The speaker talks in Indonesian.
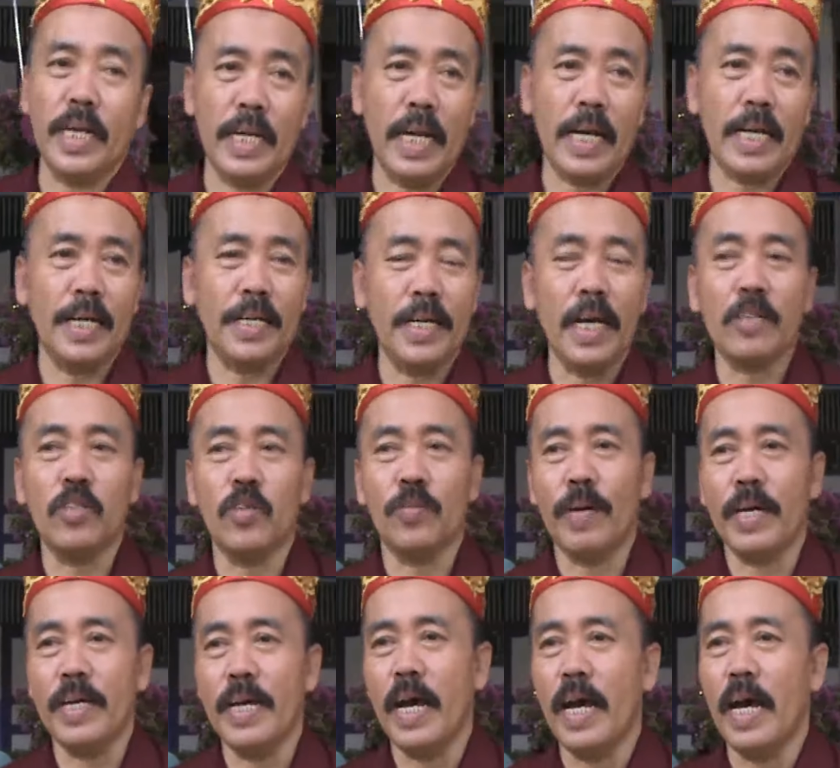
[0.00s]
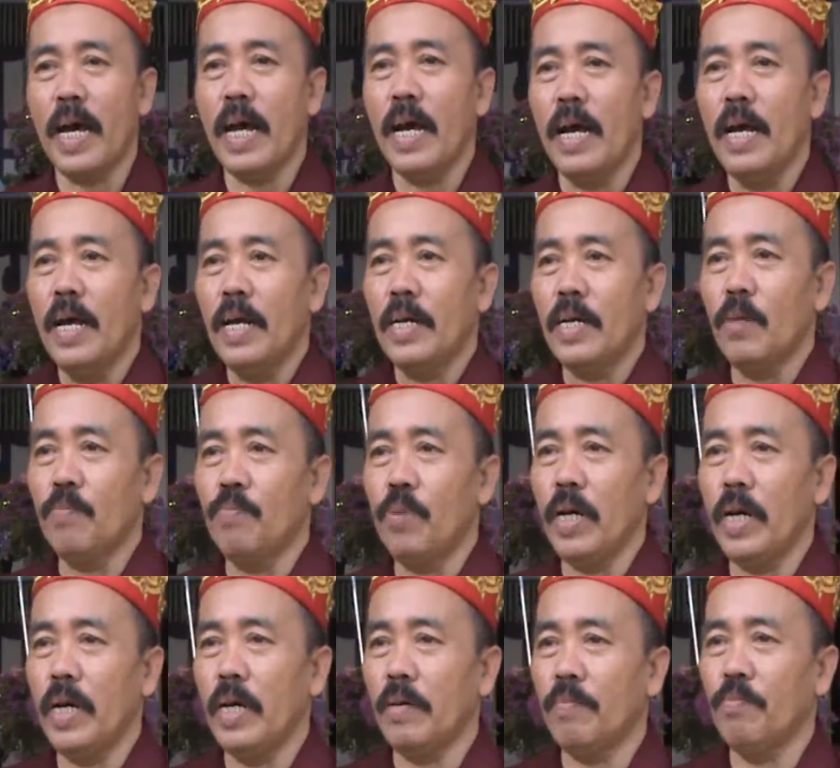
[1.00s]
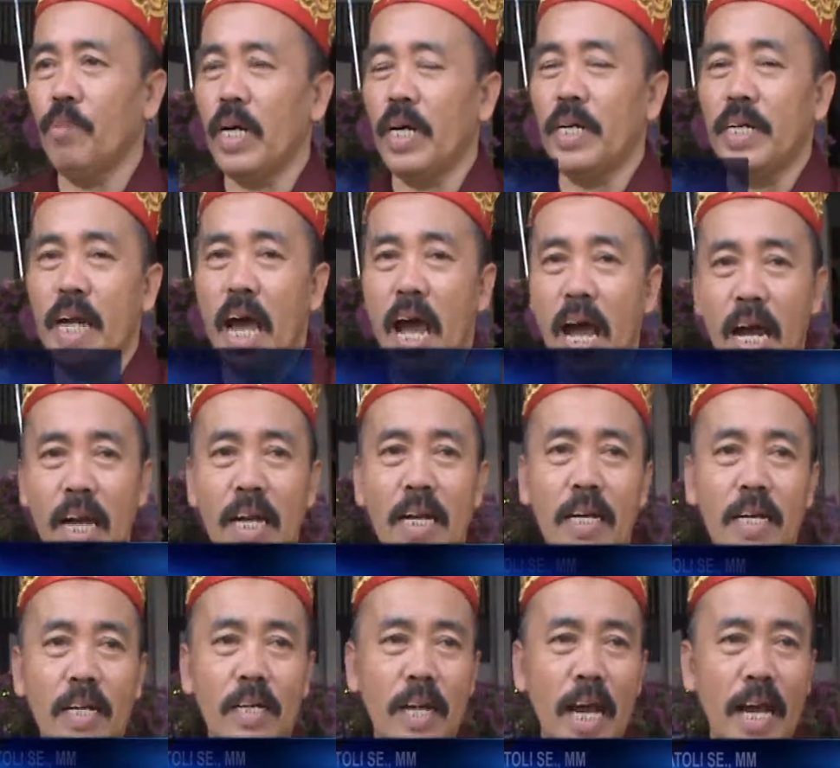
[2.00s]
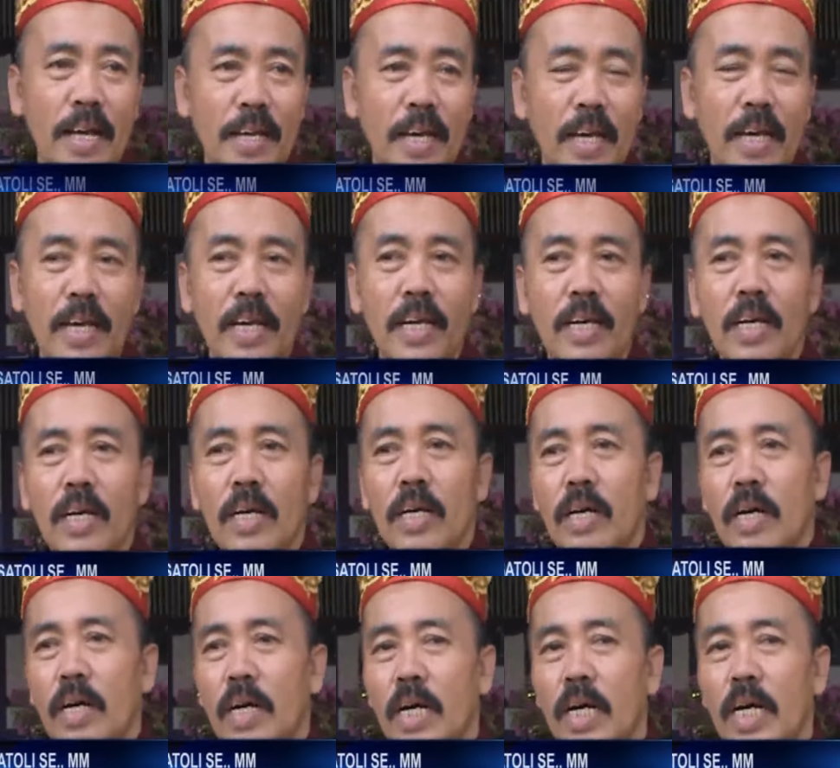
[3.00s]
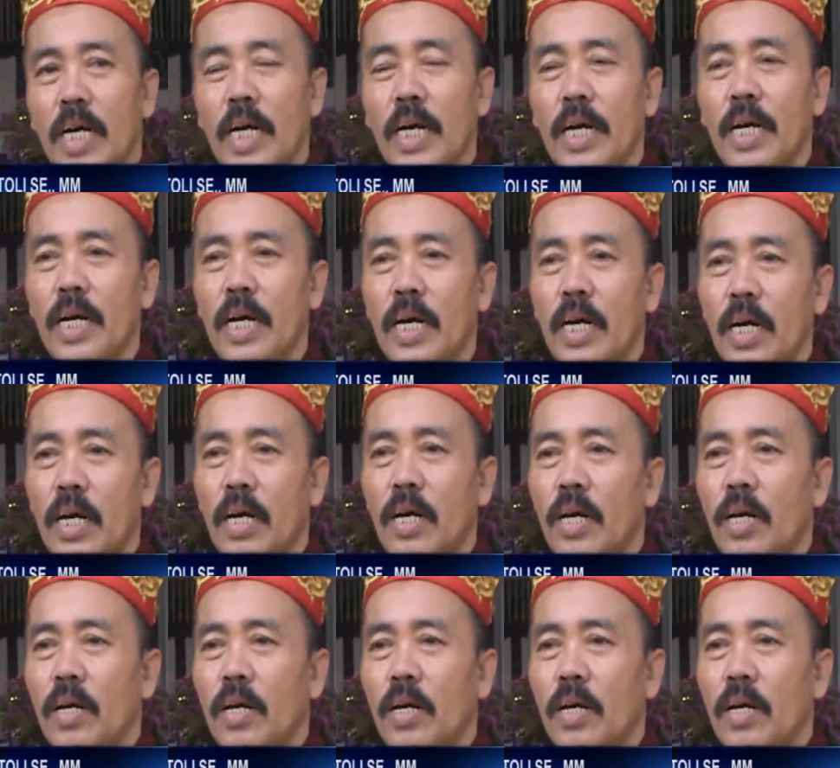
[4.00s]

anak-anak supaya lebih mengenal lagi eh,